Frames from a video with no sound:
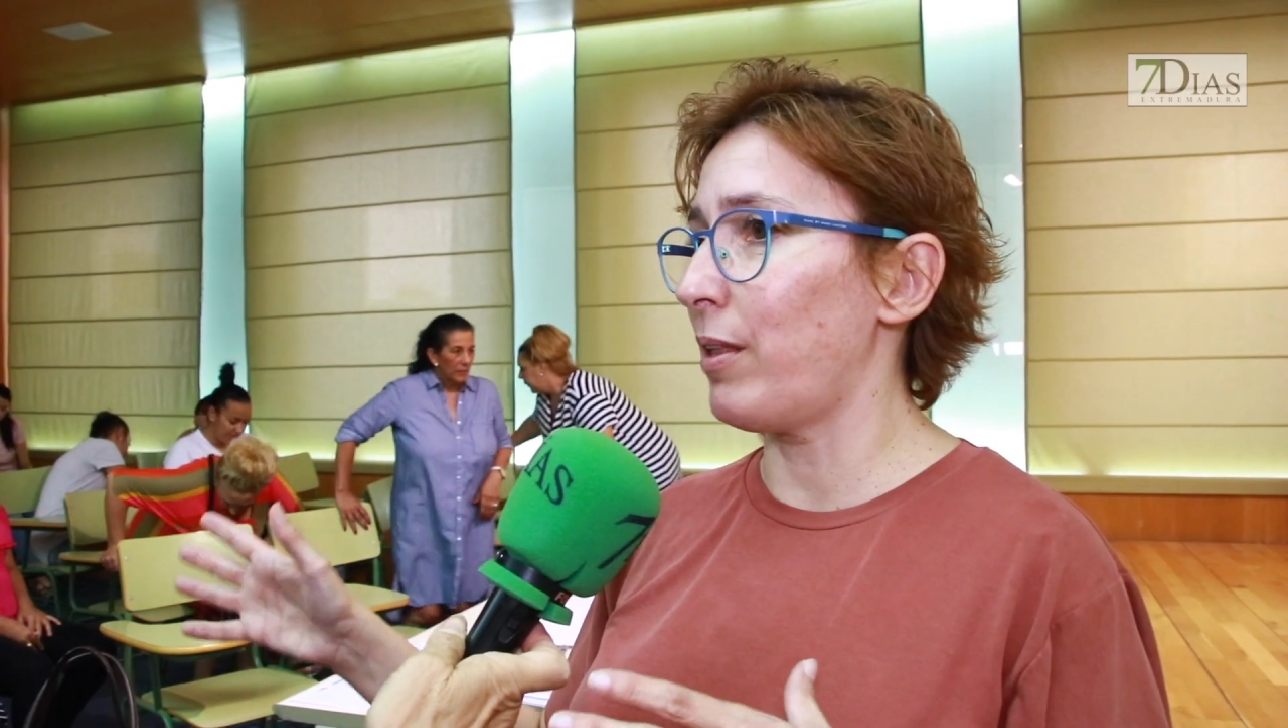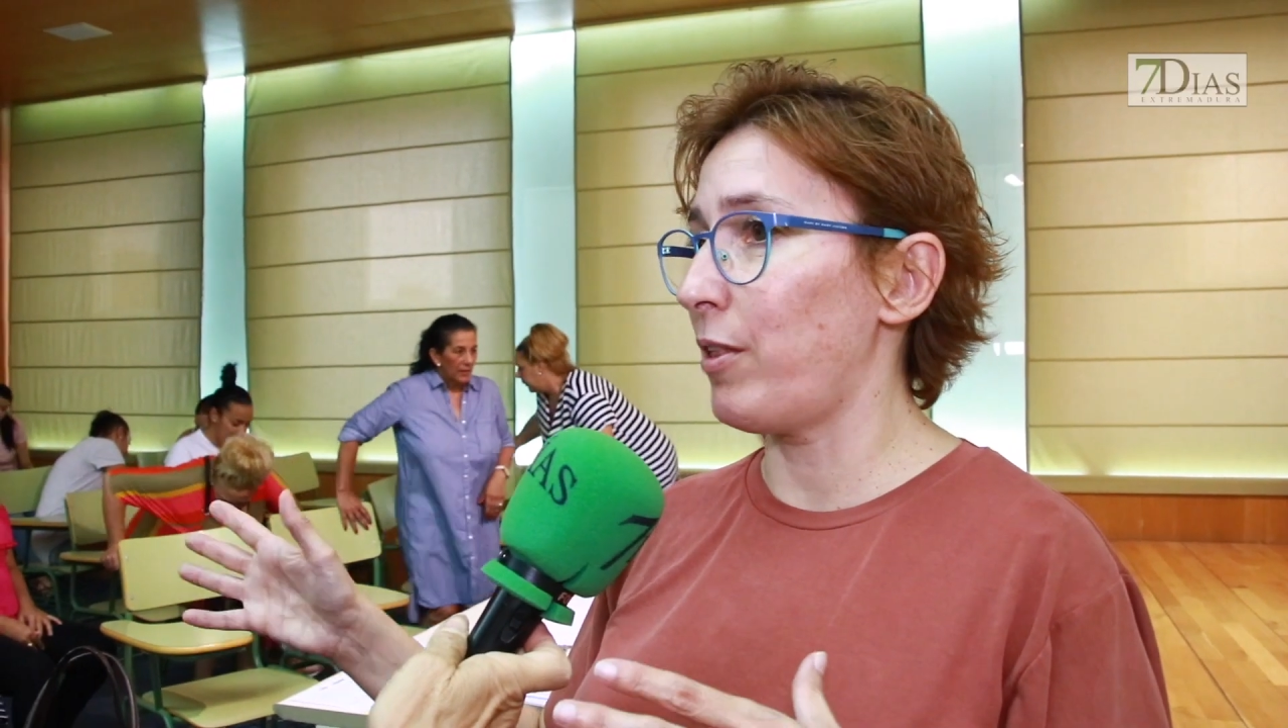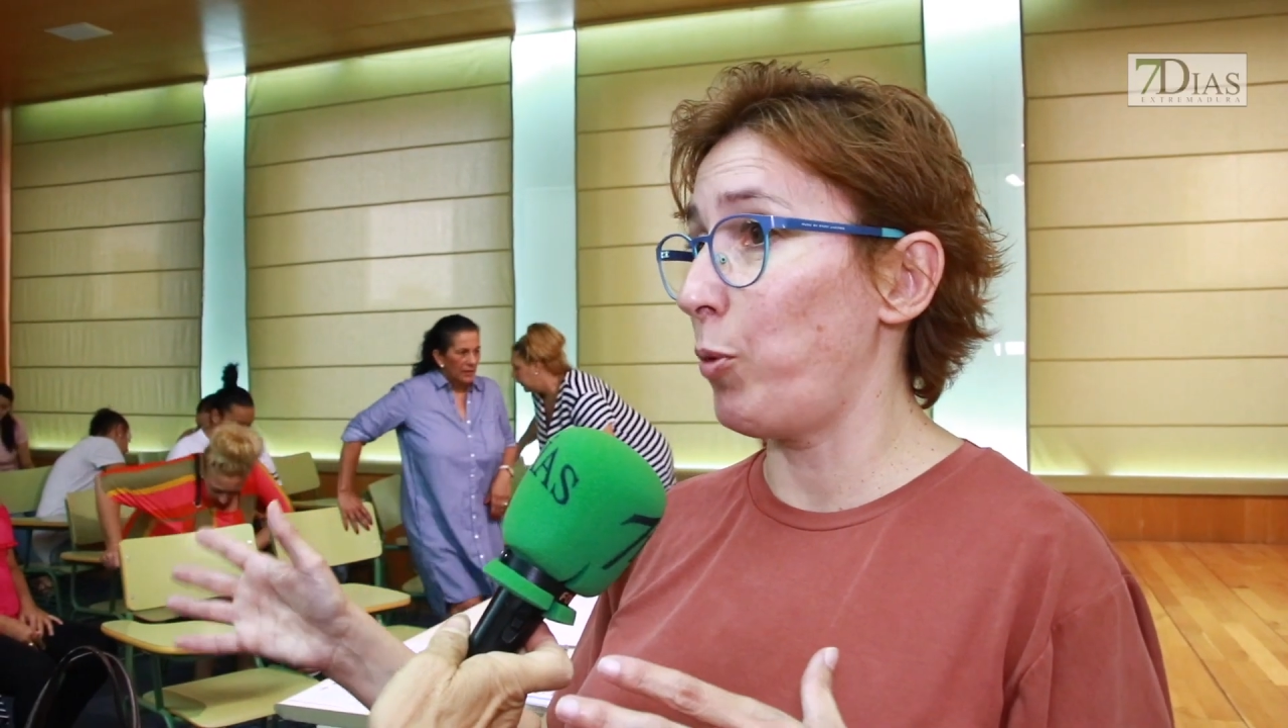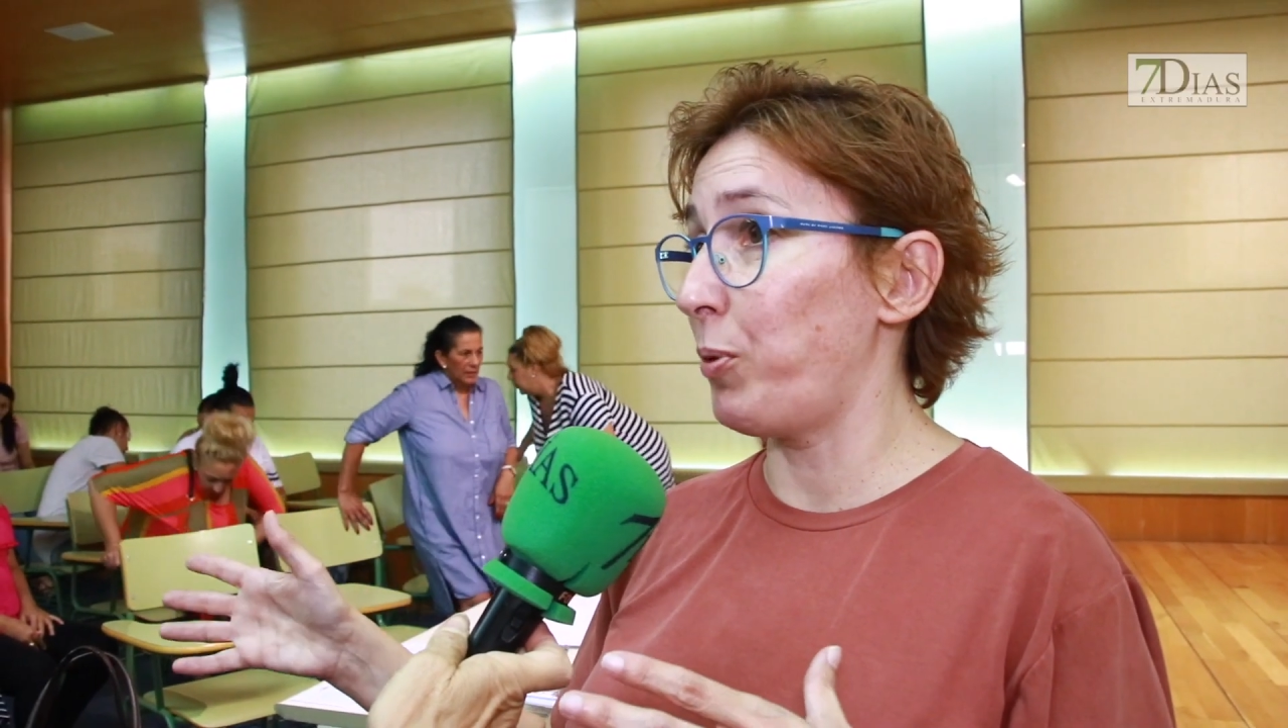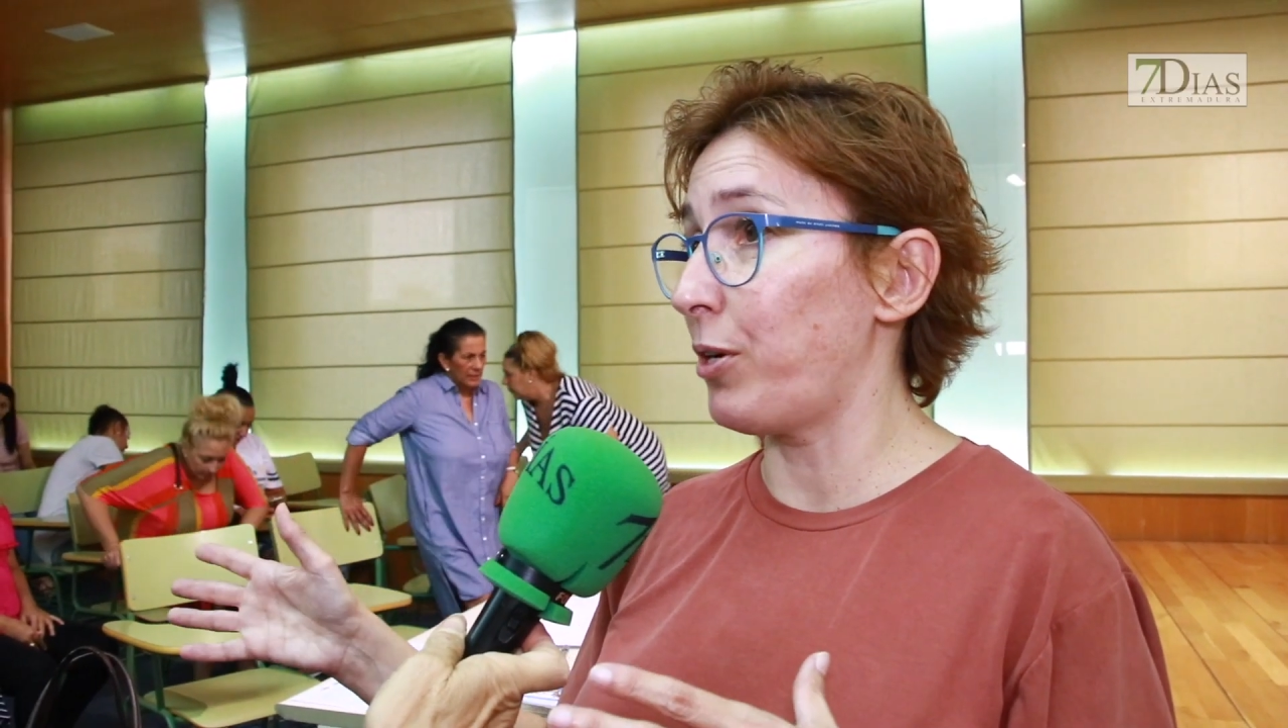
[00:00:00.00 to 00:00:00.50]

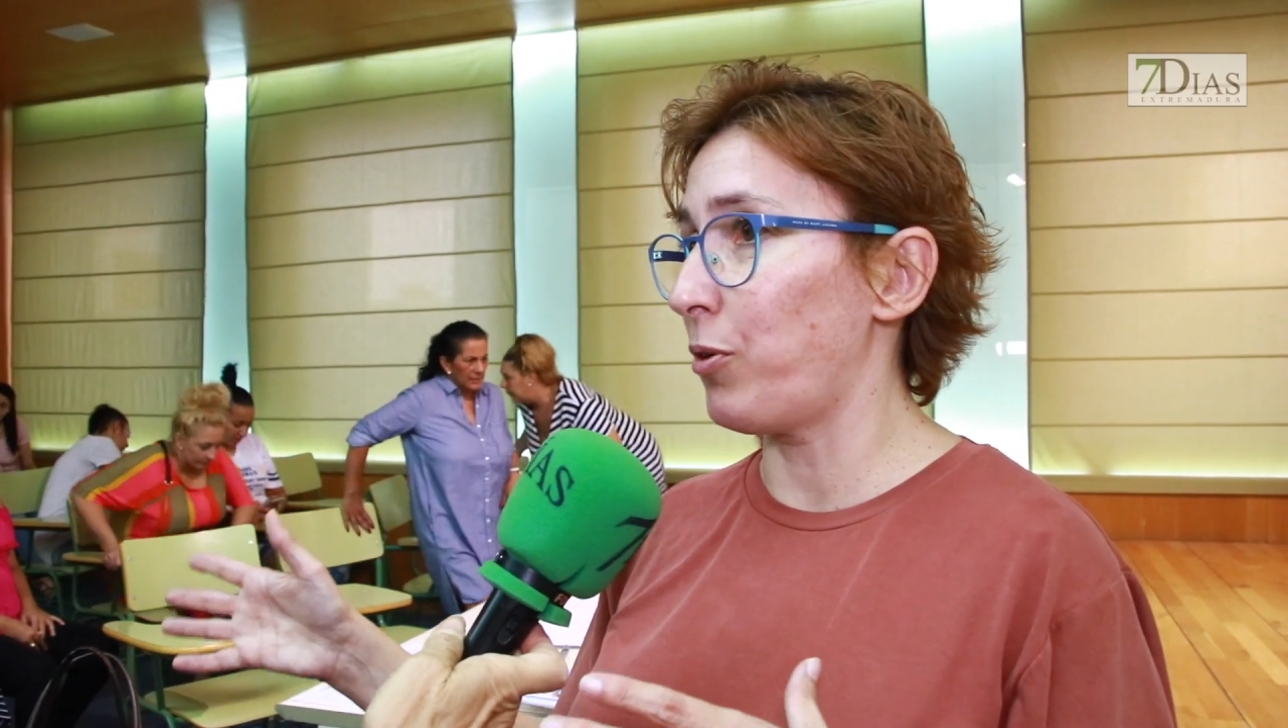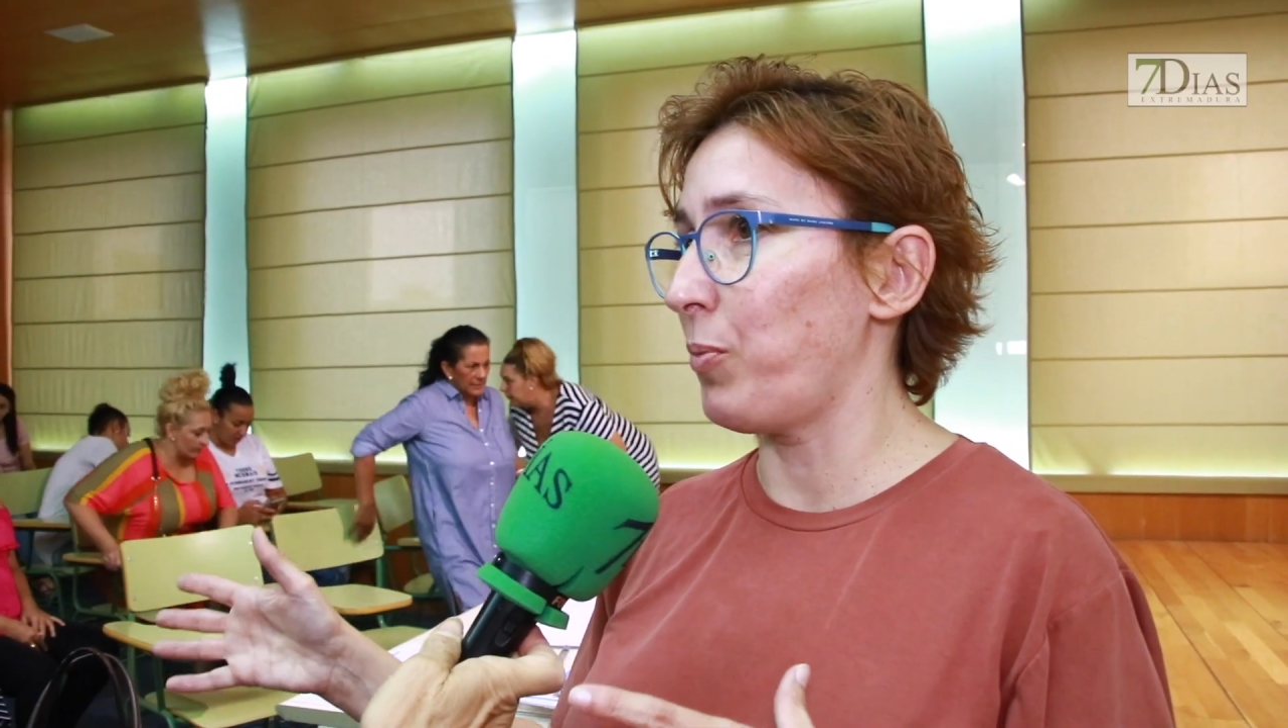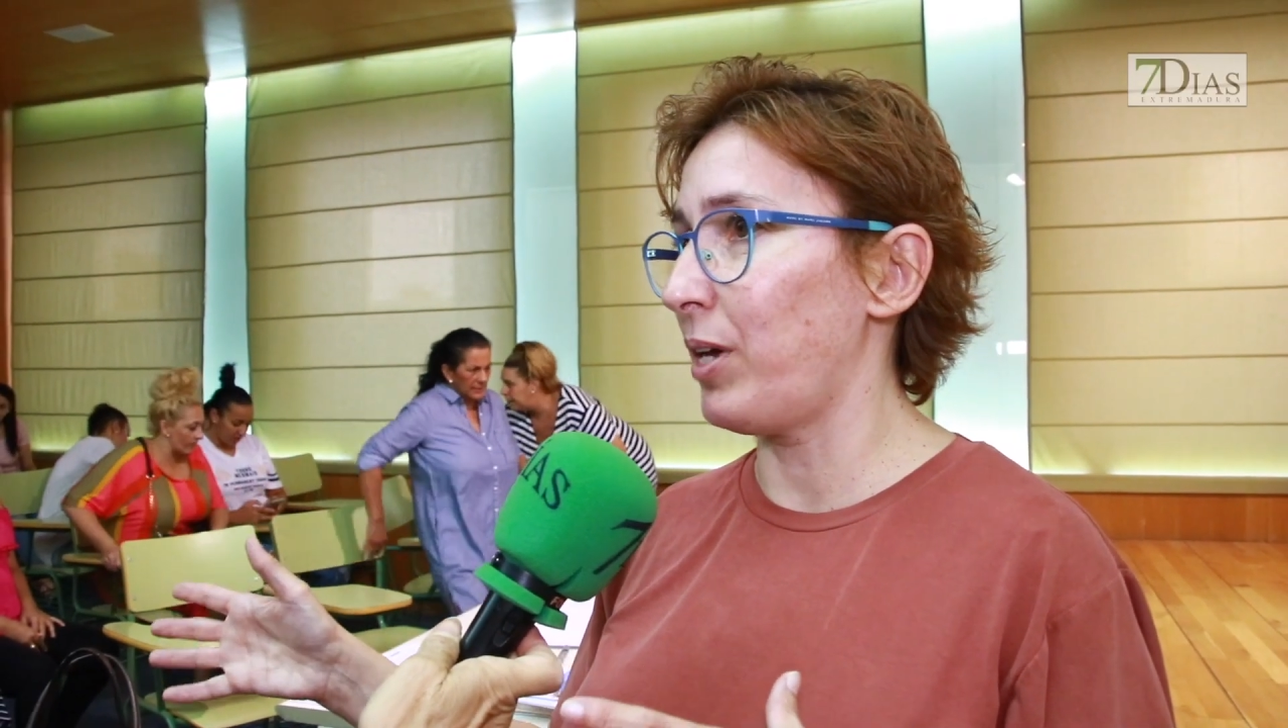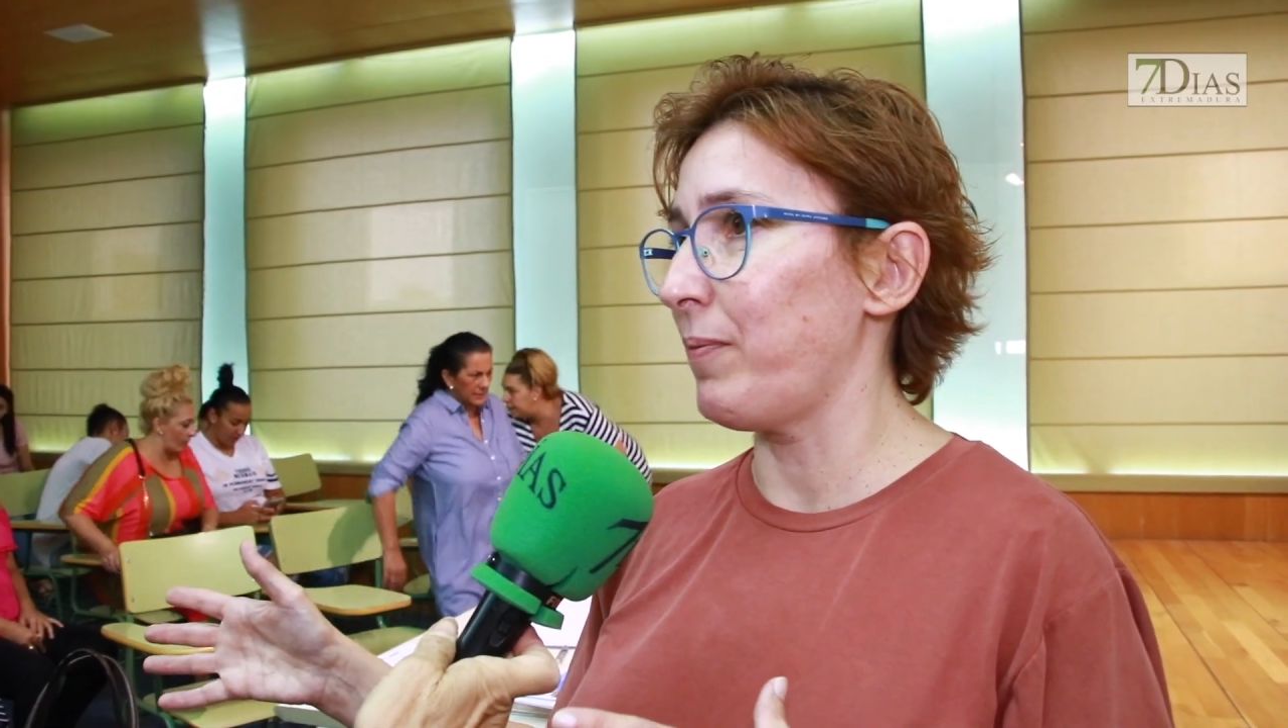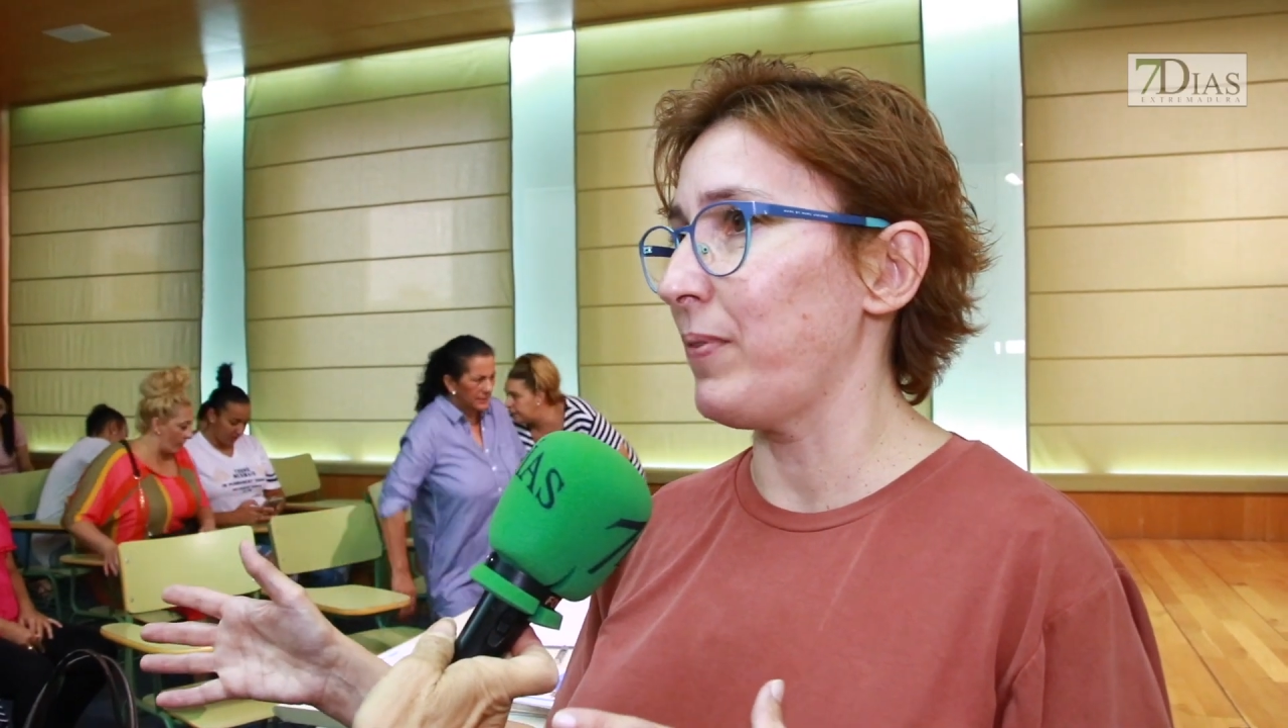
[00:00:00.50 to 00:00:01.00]
desde Opre
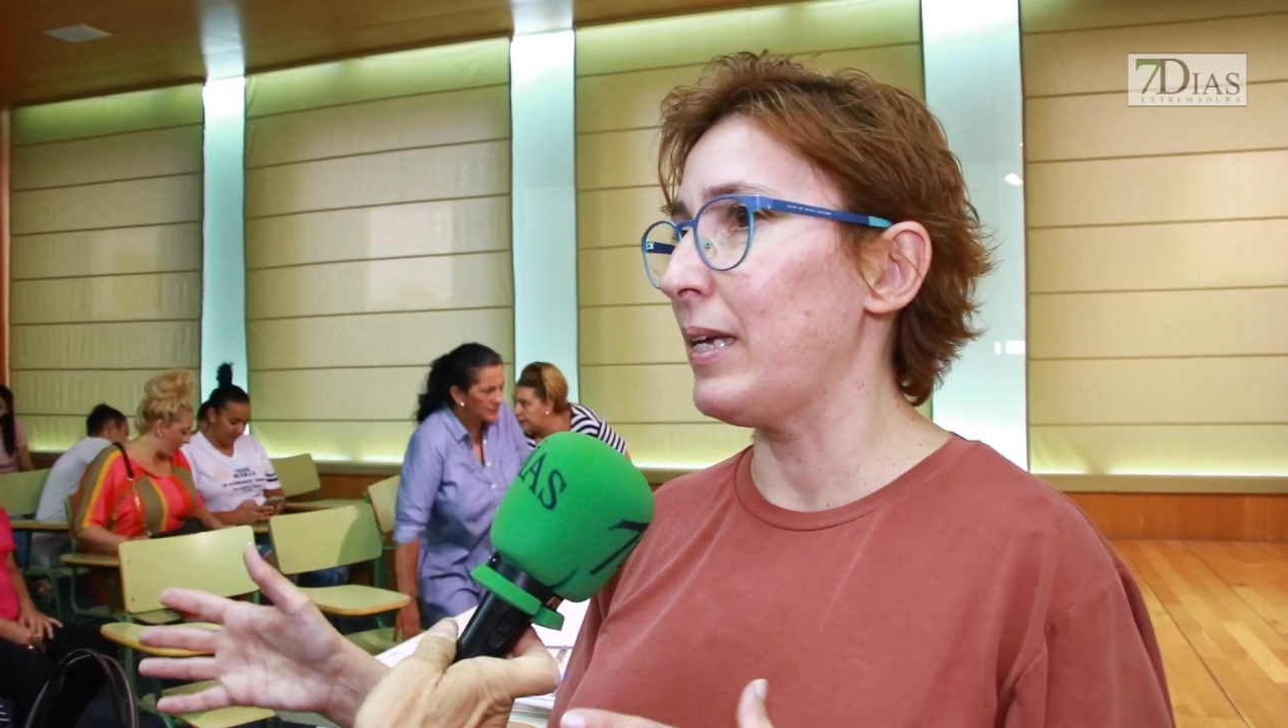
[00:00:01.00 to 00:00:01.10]
Romia.